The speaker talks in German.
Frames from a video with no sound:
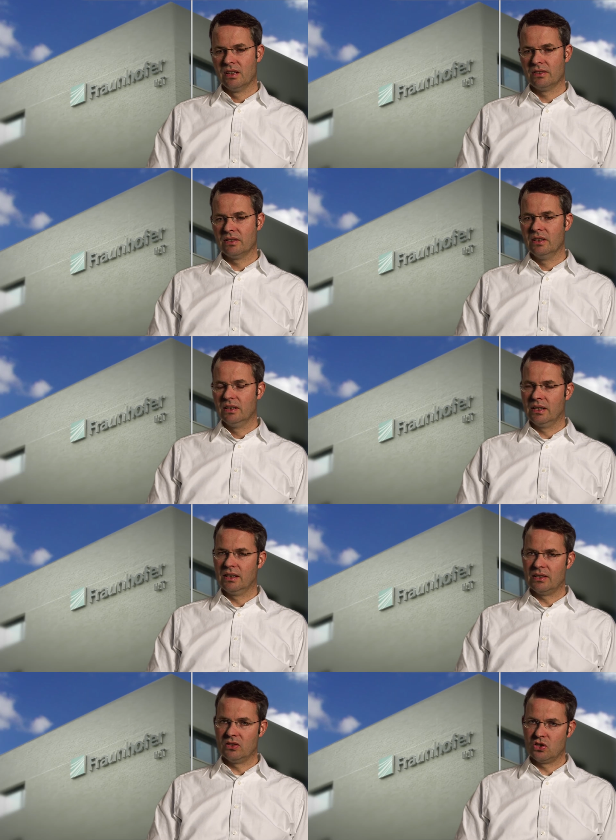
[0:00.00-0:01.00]
Also der
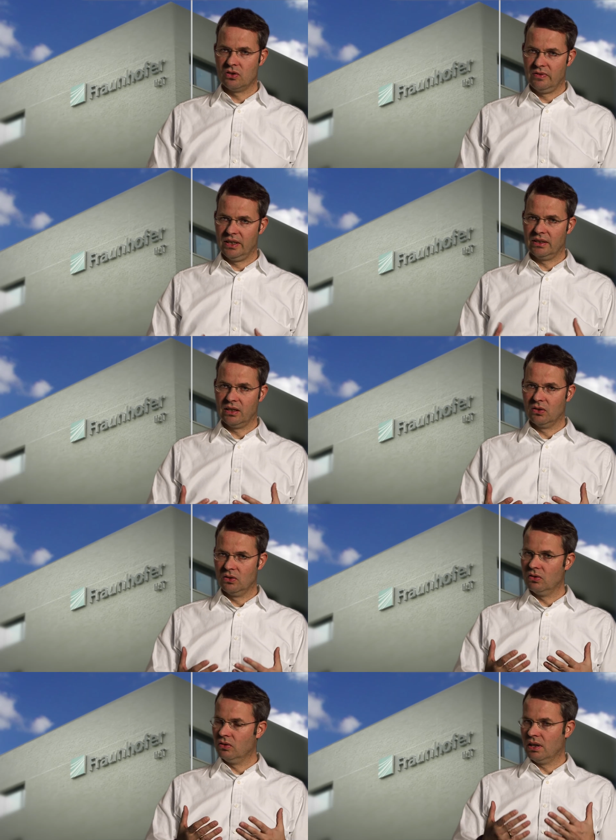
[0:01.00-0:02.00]
klassische Weg der
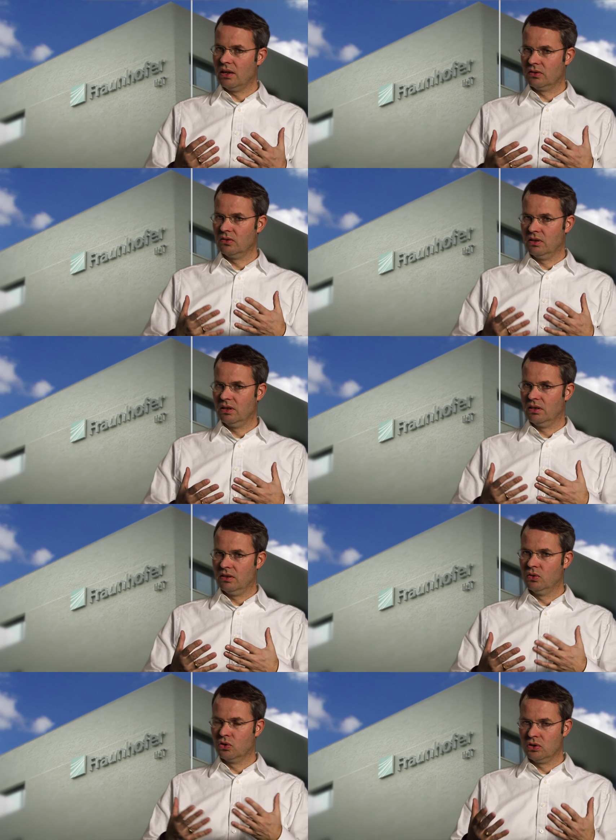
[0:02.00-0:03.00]
Gründung aus so
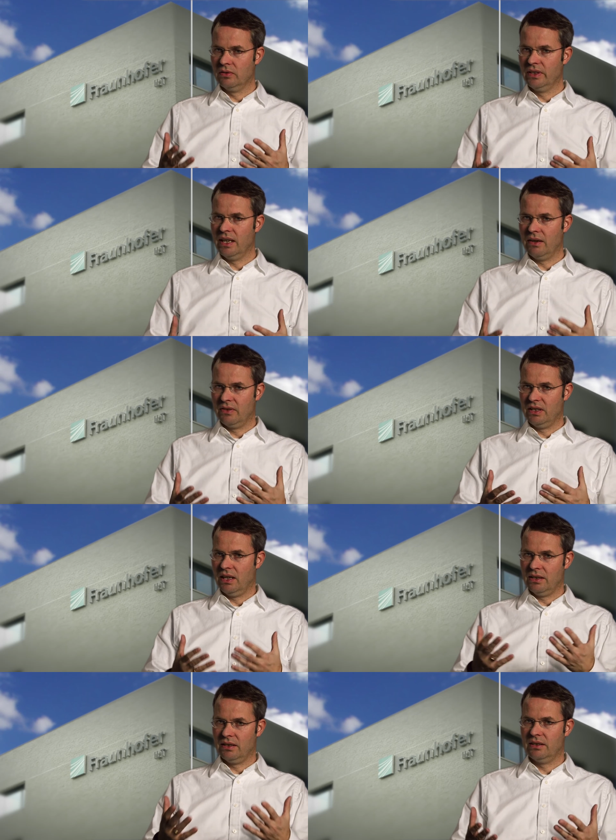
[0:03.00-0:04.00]
einer Hochschule wie der
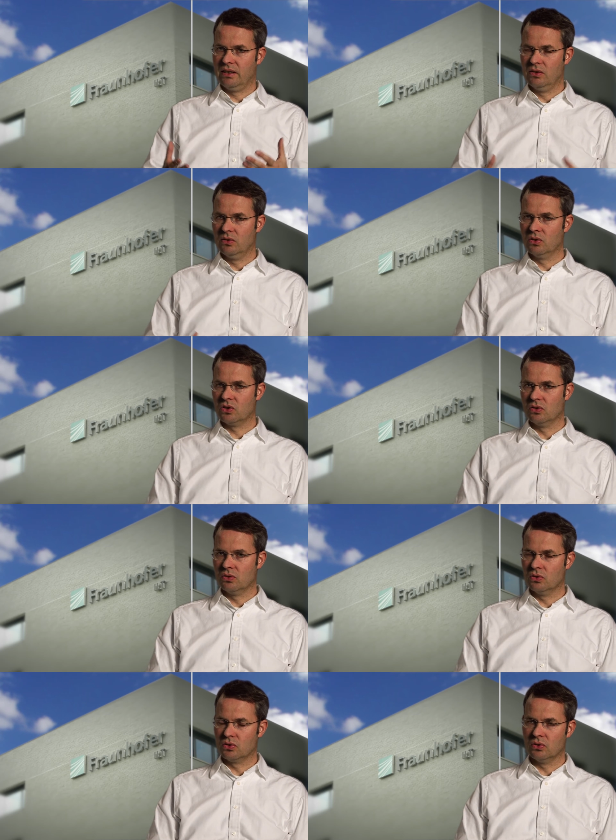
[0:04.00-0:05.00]
RWTH, einer technologischen
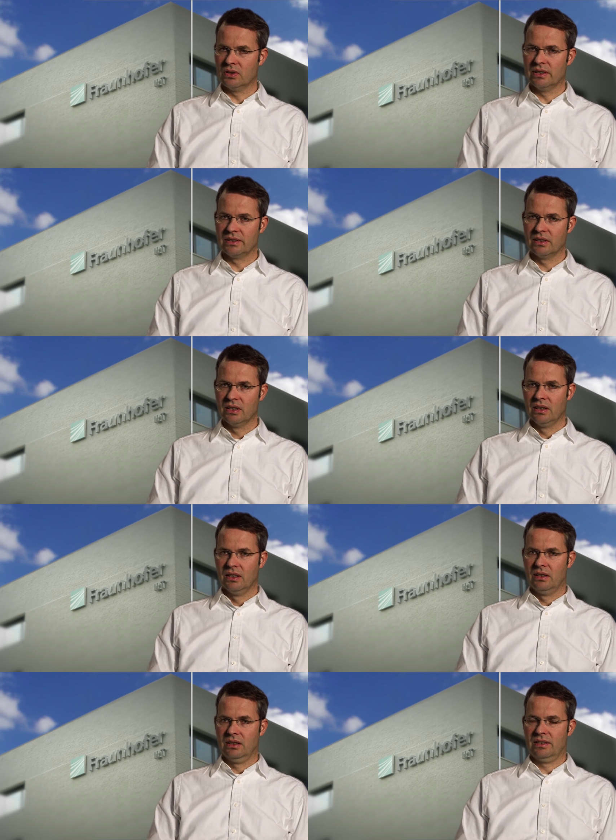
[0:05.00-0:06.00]
Hochschule, ist,
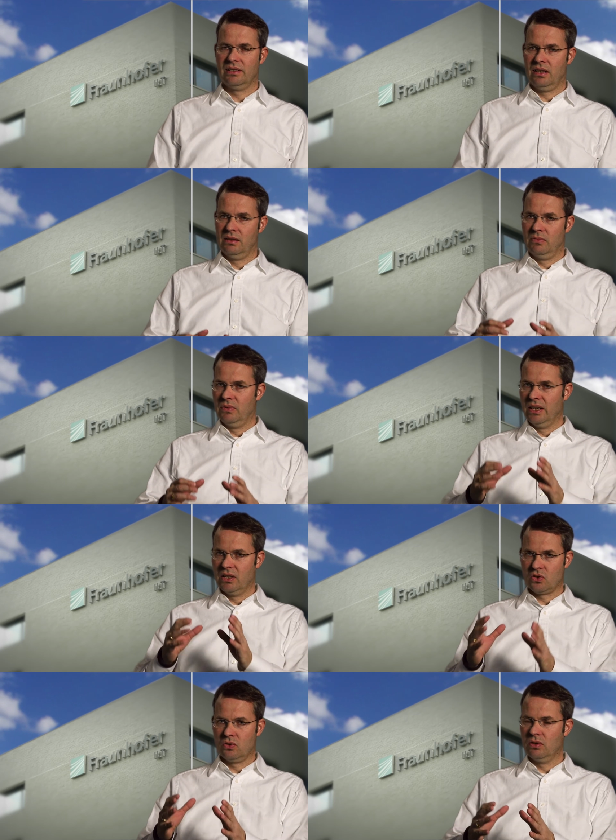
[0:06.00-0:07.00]
dass an einem
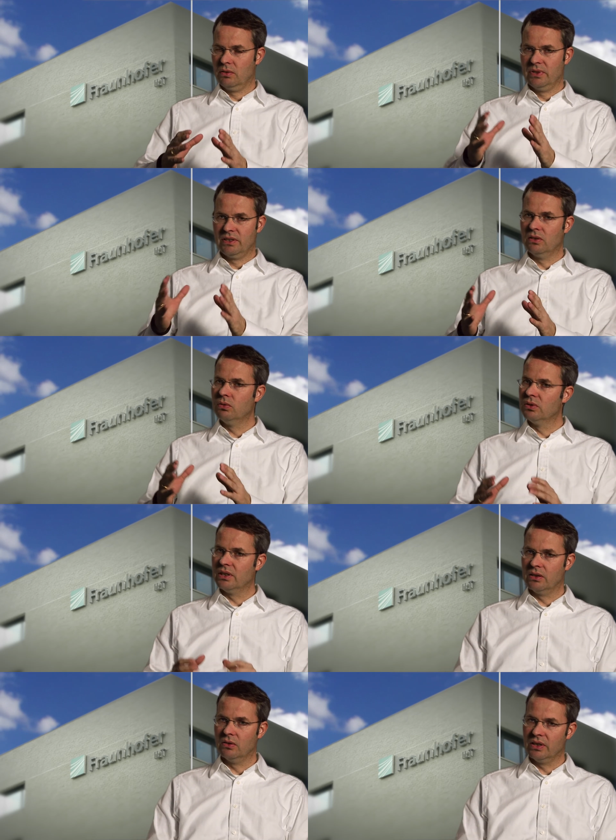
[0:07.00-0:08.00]
Lehrstuhl oder einem Institut
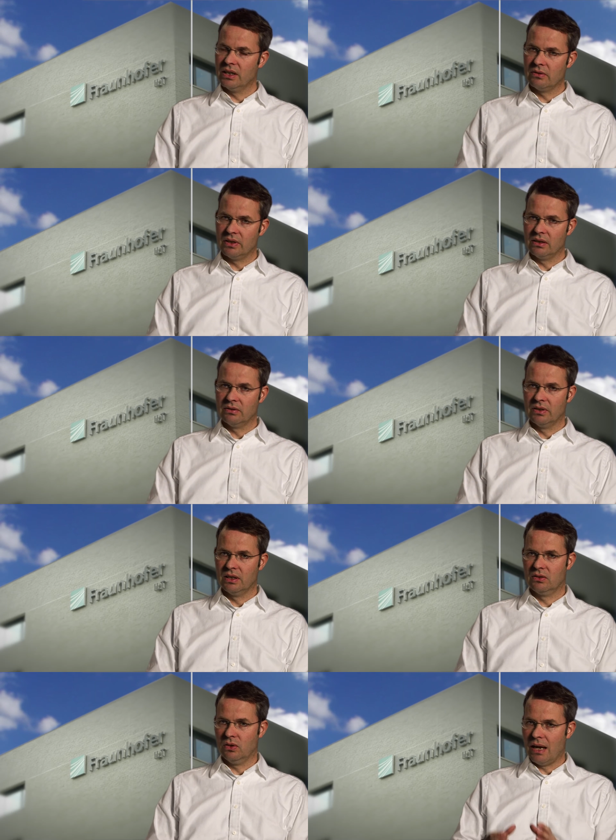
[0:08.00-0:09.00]
Technologie entwickelt
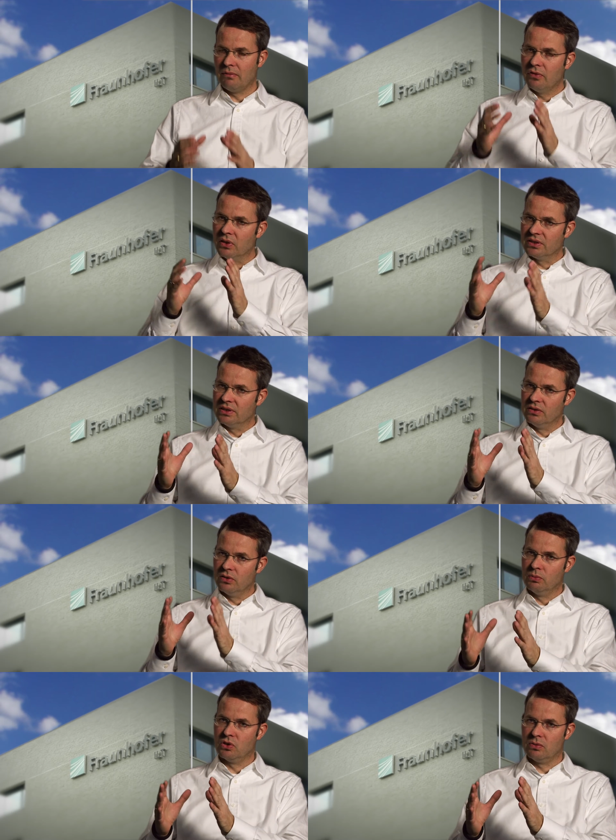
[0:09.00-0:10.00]
wird. So Amphos ist
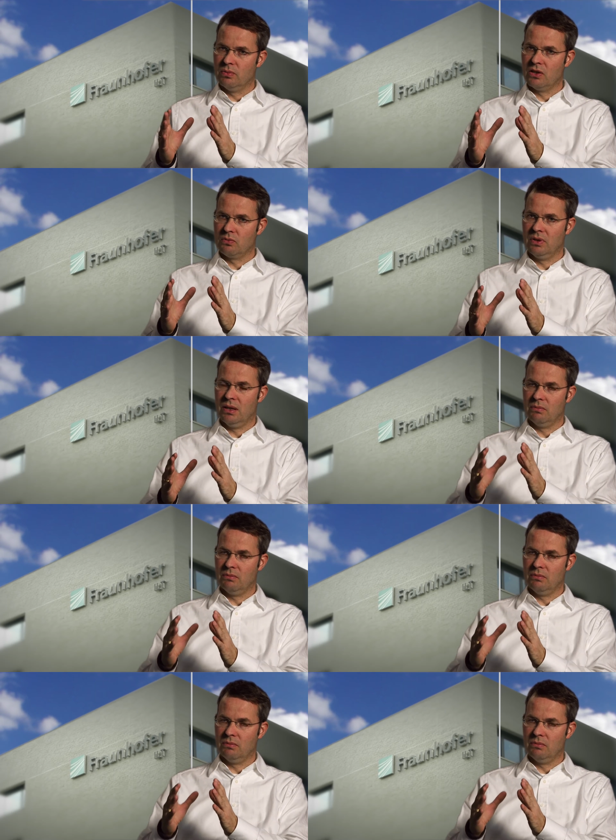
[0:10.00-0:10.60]
ein typisches Beispiel.